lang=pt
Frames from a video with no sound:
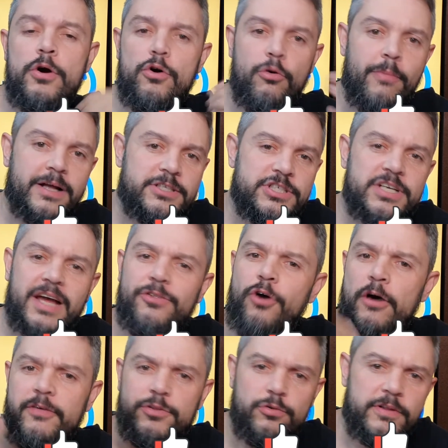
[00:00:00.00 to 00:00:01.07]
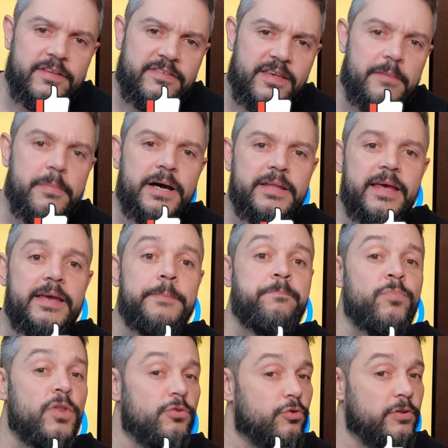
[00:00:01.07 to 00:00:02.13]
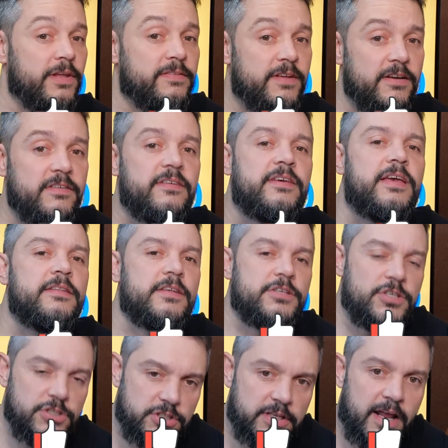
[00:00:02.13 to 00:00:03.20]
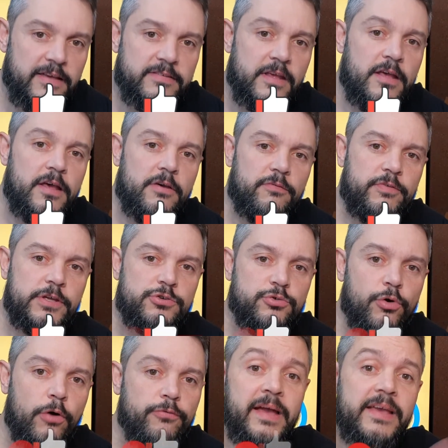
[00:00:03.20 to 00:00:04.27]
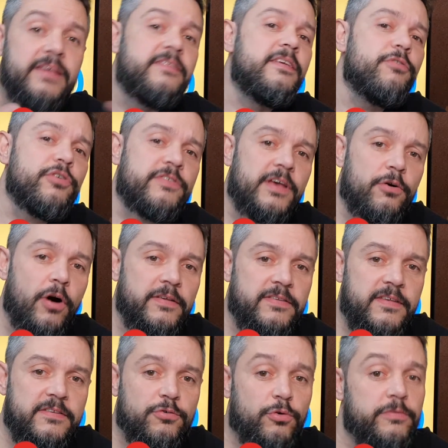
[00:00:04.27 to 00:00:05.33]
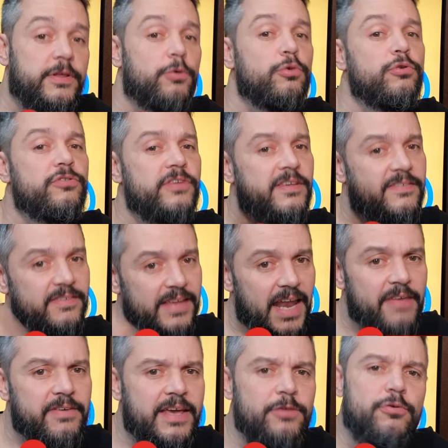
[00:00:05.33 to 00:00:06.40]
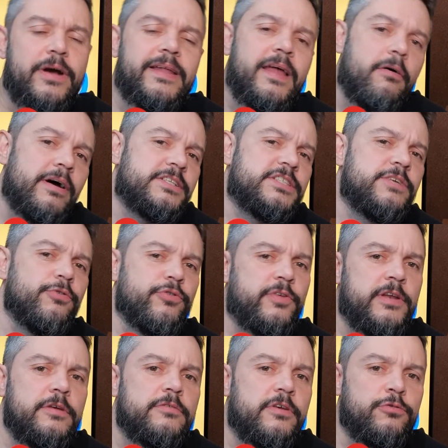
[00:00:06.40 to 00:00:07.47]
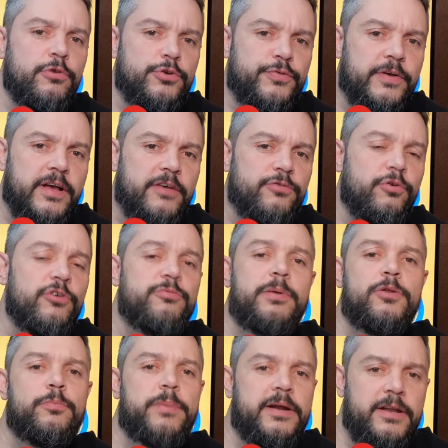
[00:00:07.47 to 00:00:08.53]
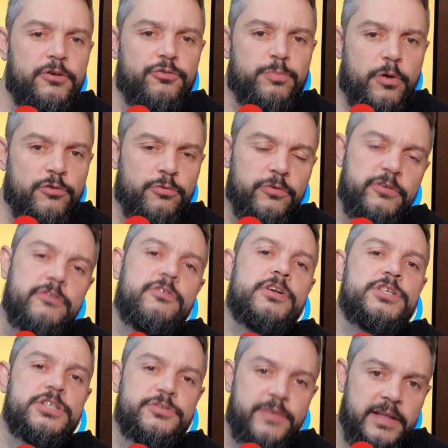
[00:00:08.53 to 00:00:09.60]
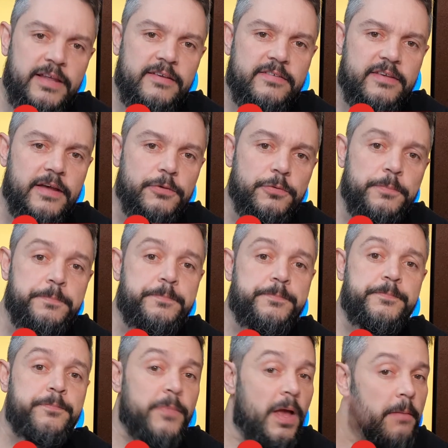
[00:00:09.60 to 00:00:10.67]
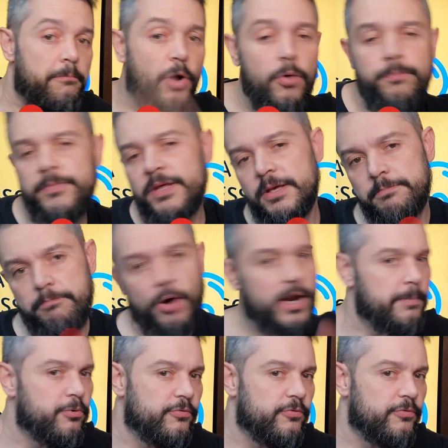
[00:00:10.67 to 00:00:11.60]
uma dica nova toda semana aí, toda terça e quinta a gente traz vídeo novo. E se você gosta desse conteúdo, se inscreve aqui no canal, ativa o sininho das notificações para não perder os próximos vídeos que a gente vem lançando. Bom, e bora pro